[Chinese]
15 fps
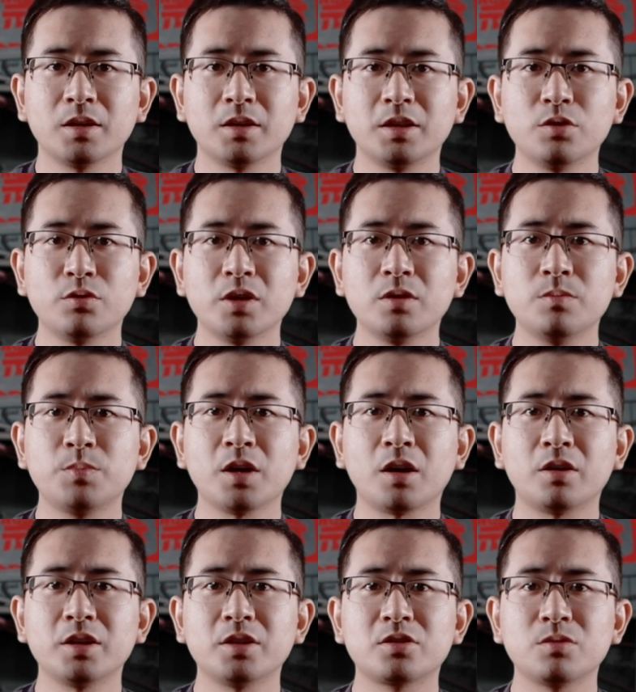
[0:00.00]
因为比
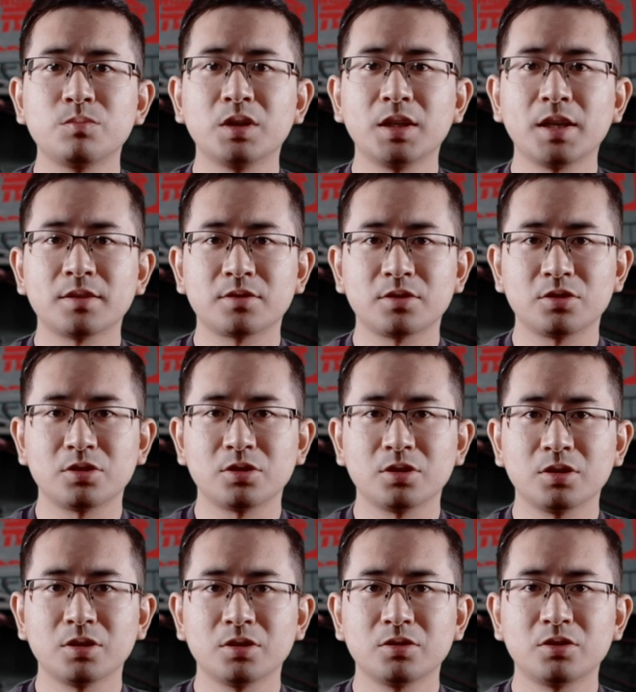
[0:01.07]
尔一直迷恋自己，
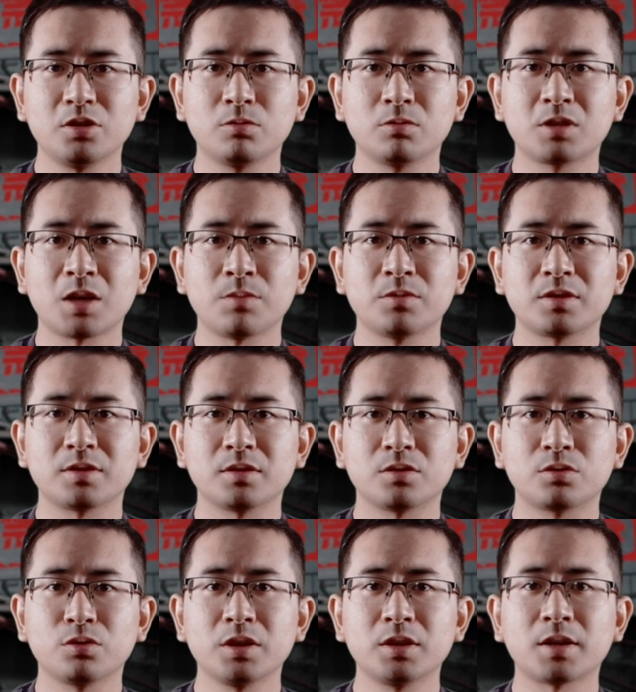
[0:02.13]
嫉妒詹姆斯，
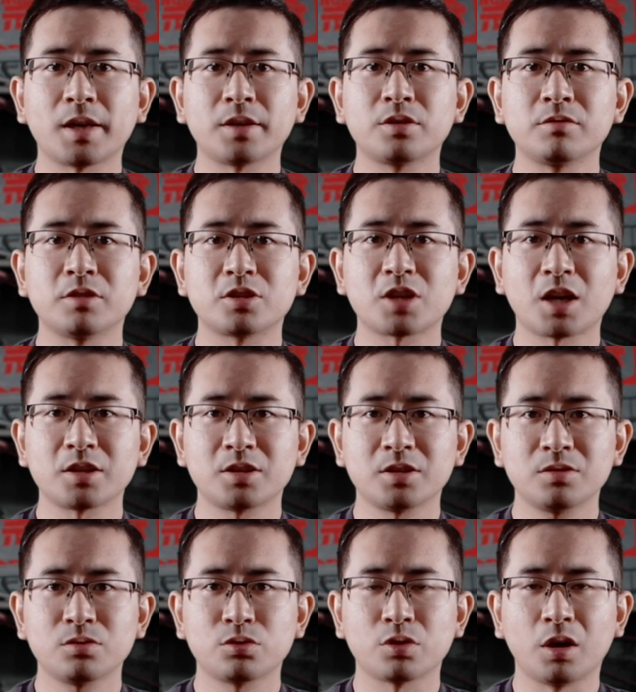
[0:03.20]
所以才动了杀
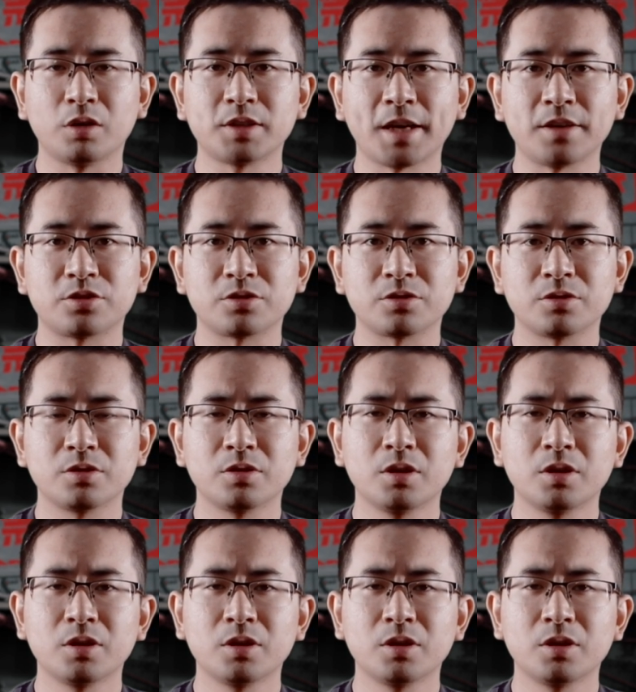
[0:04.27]
心，取而代之。